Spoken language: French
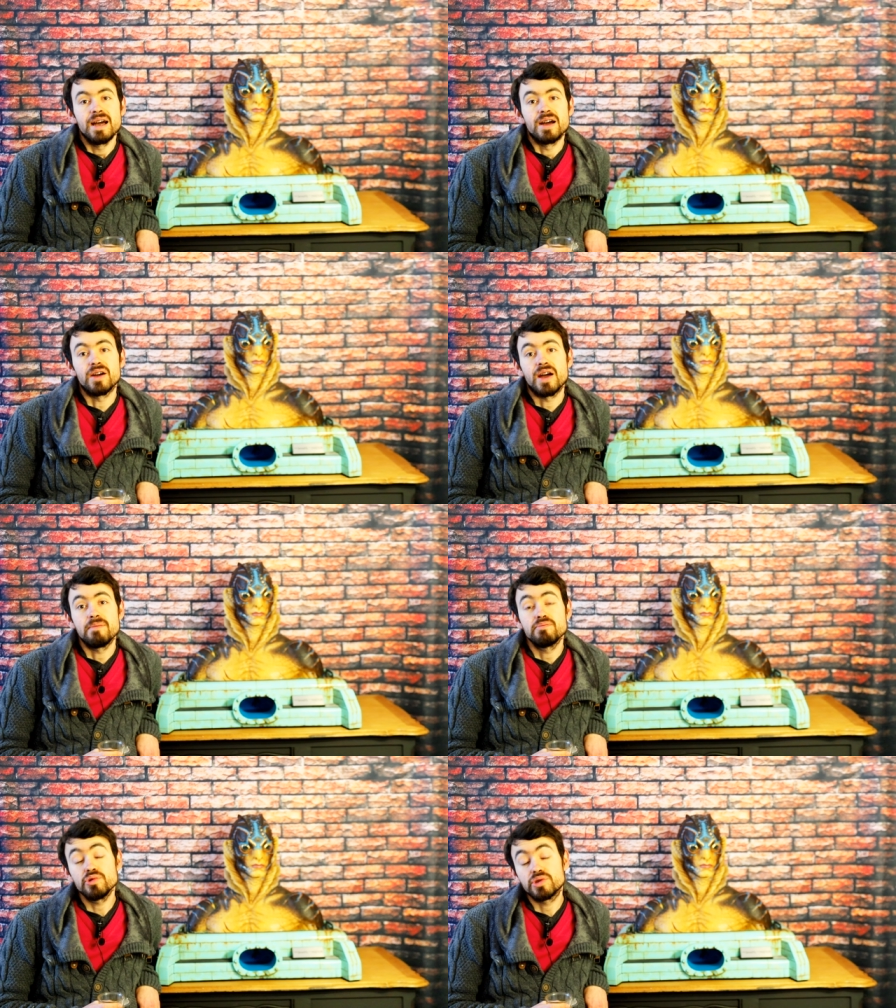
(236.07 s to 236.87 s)

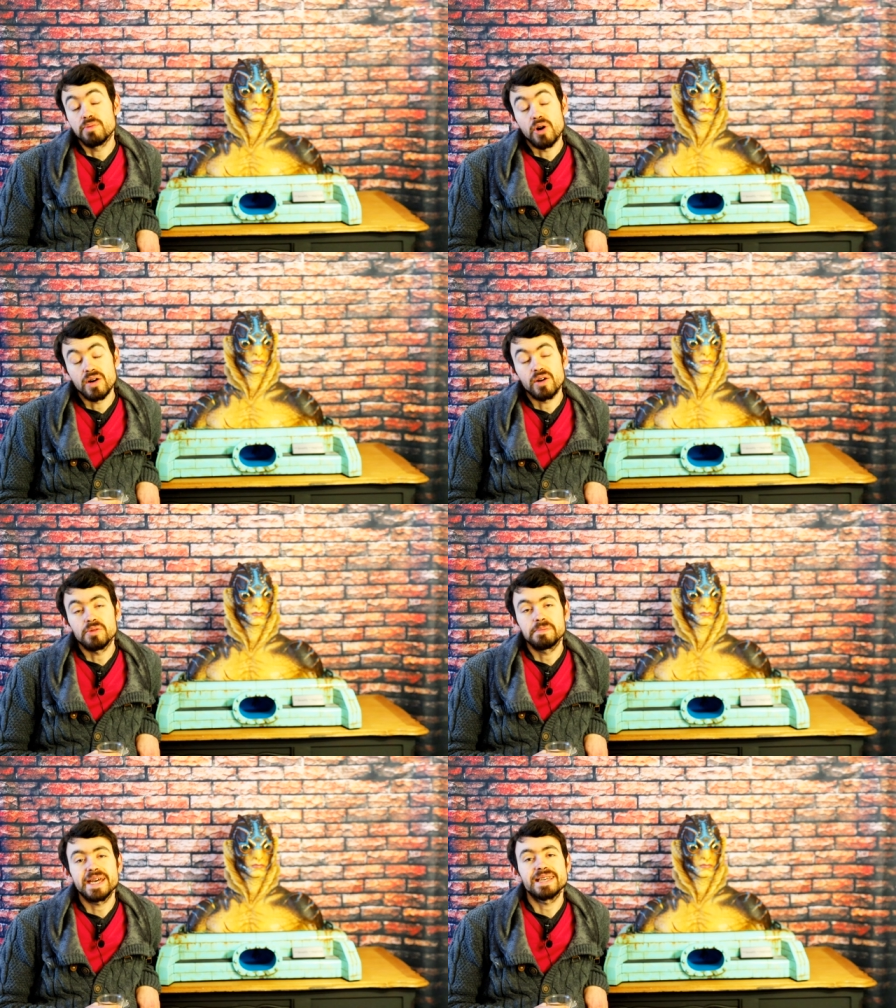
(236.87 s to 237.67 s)
un buste, bon, encore
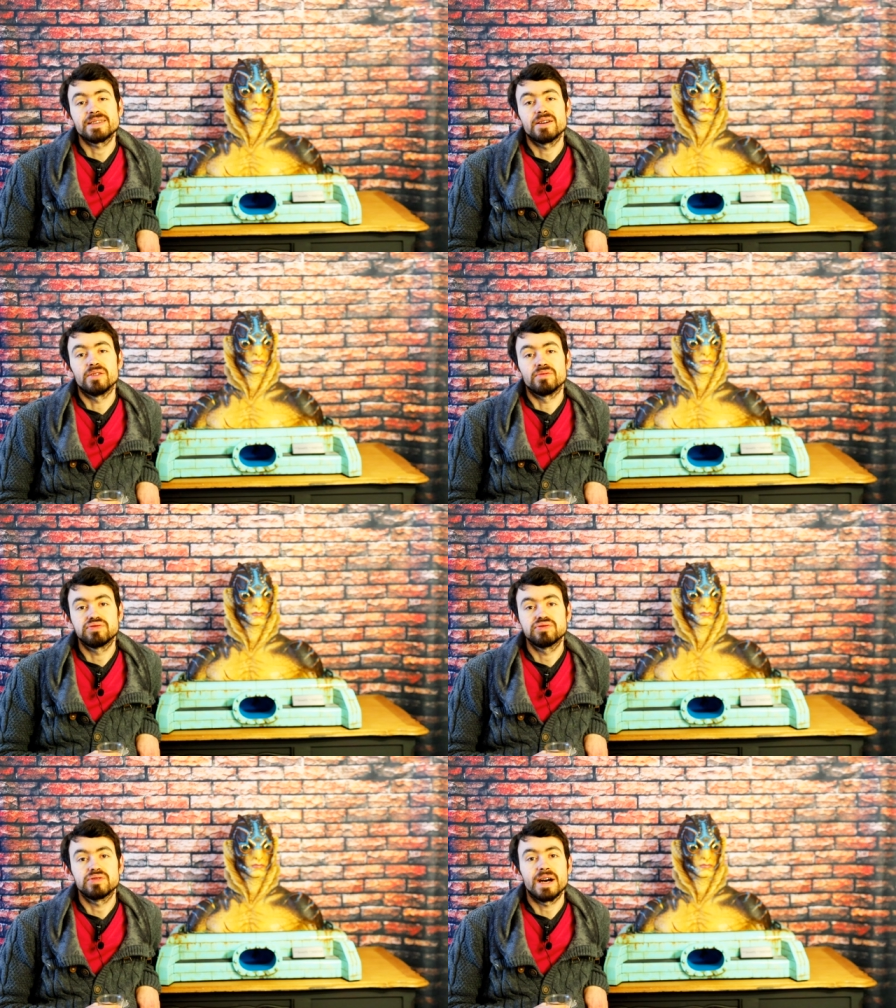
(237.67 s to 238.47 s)
une pièce
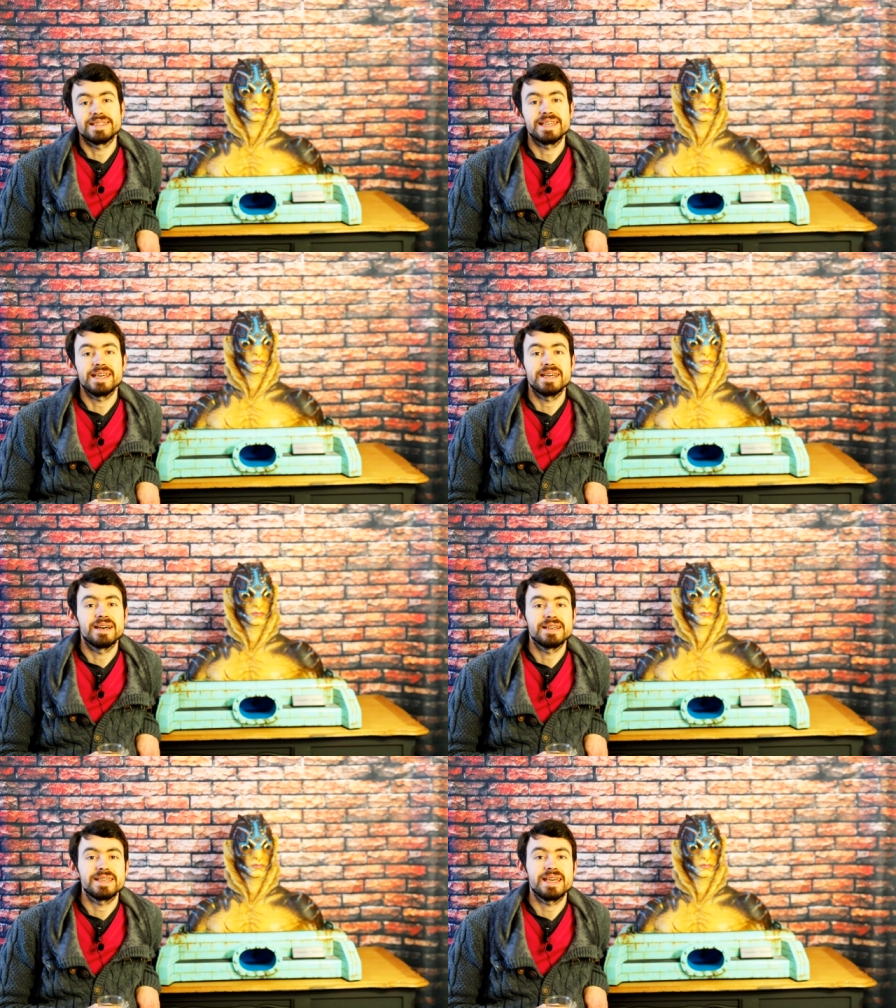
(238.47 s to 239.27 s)
assez,
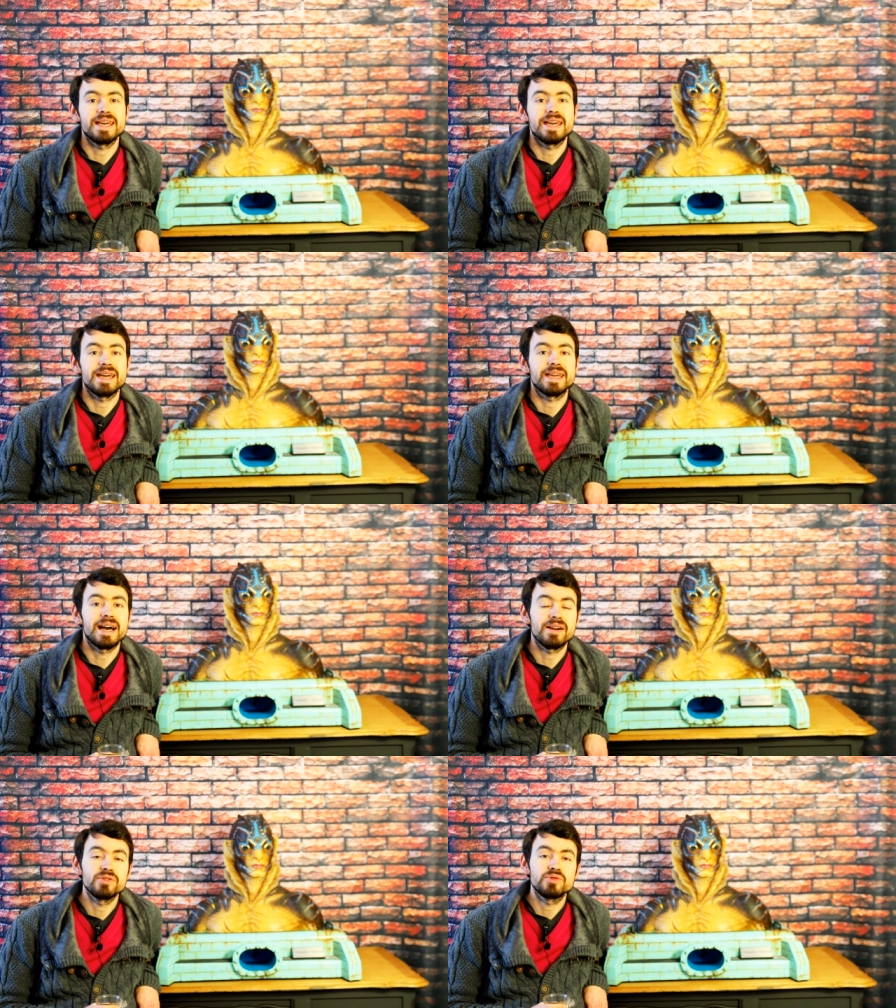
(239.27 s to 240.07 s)
assez
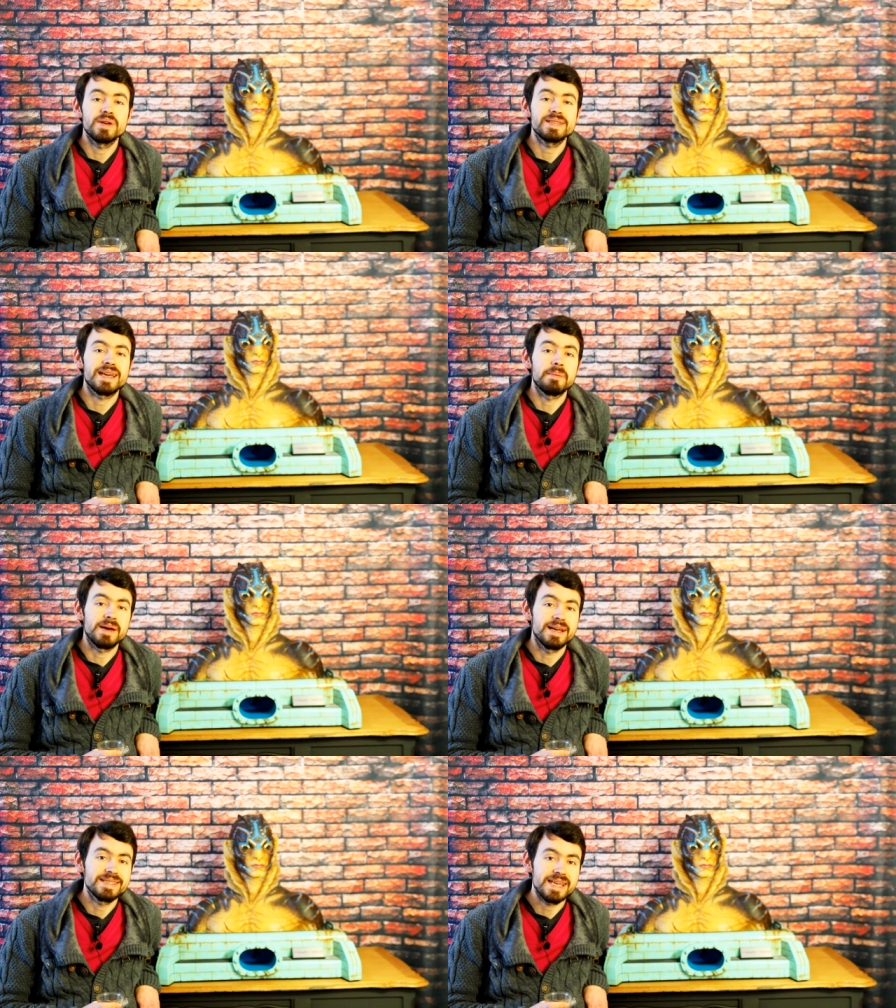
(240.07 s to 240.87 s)
gargantuesque,
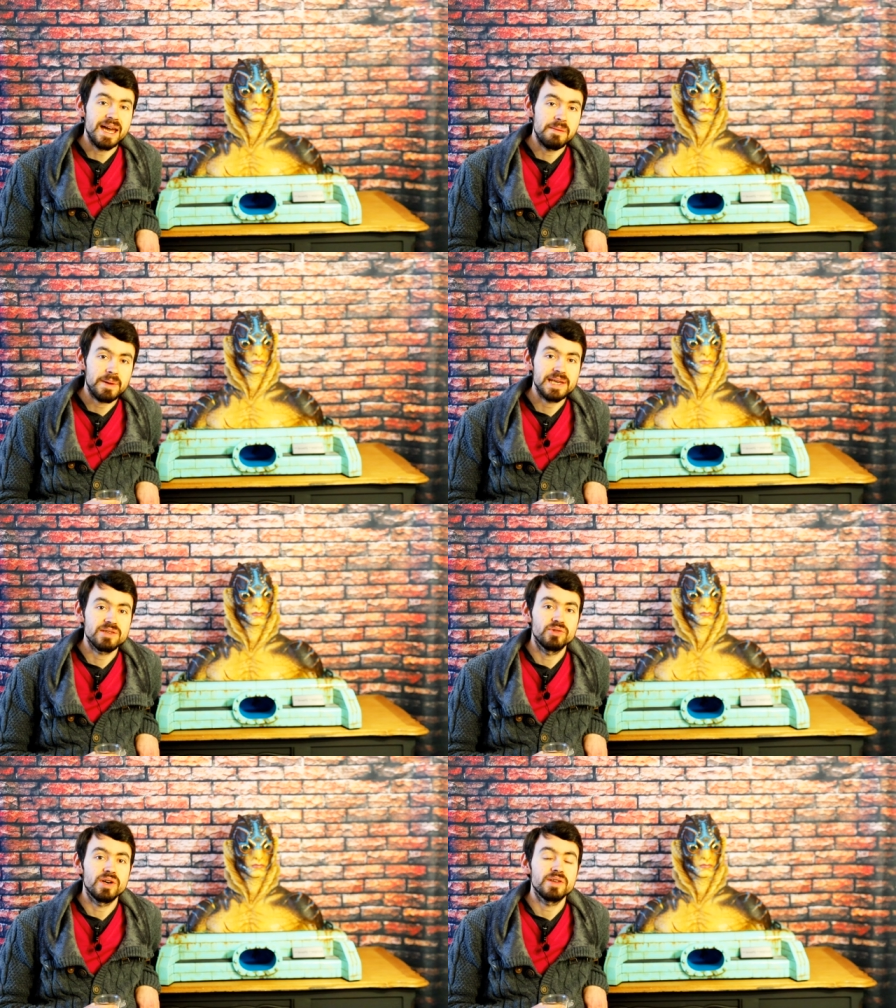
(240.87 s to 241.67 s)
assez
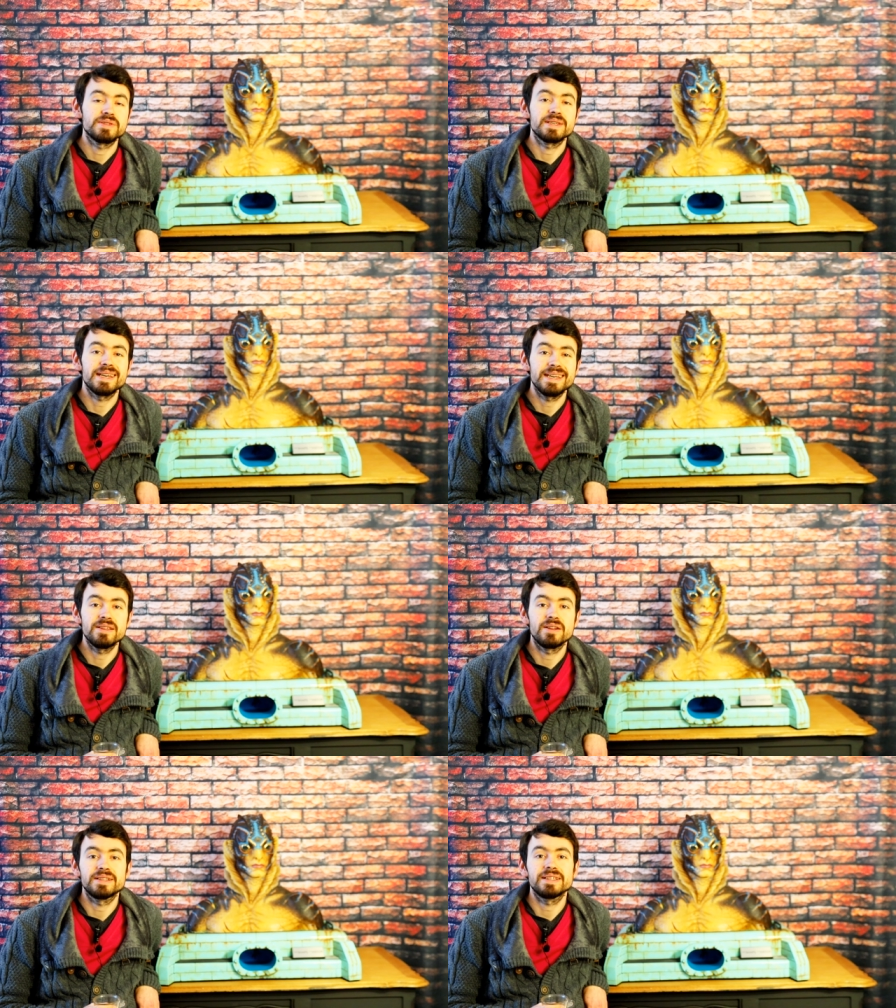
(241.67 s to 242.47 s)
impressionnante, et
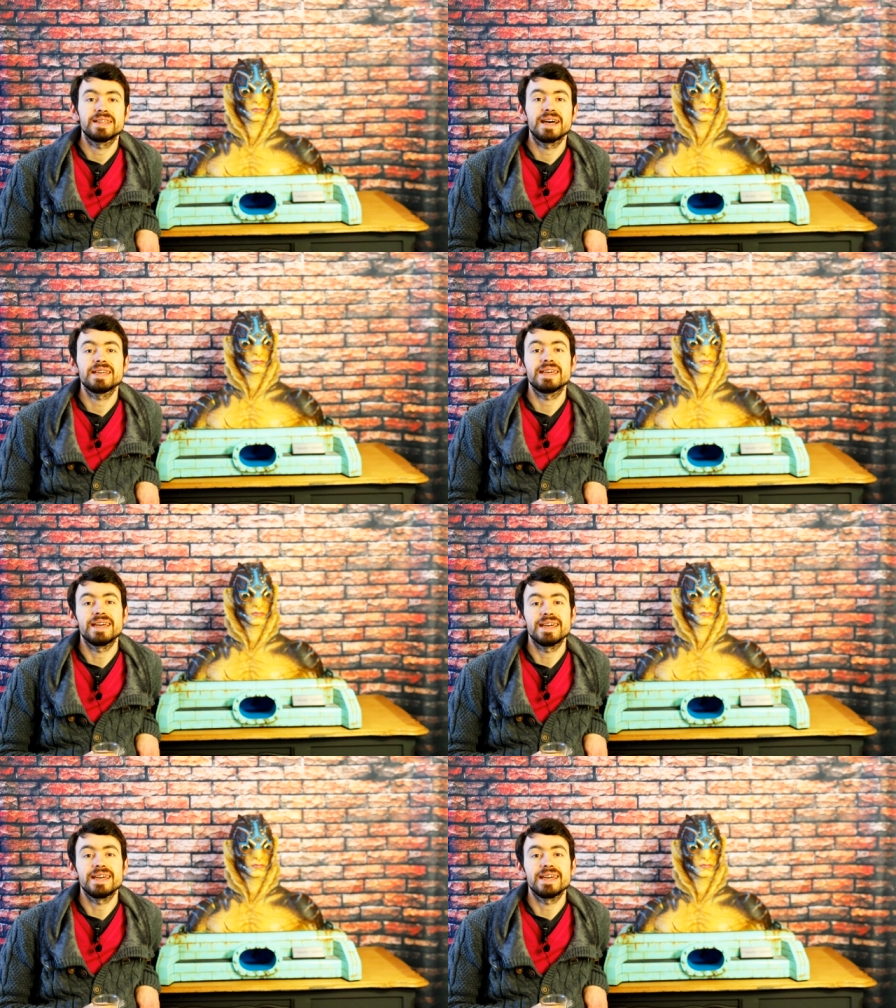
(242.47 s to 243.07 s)
dans le détail,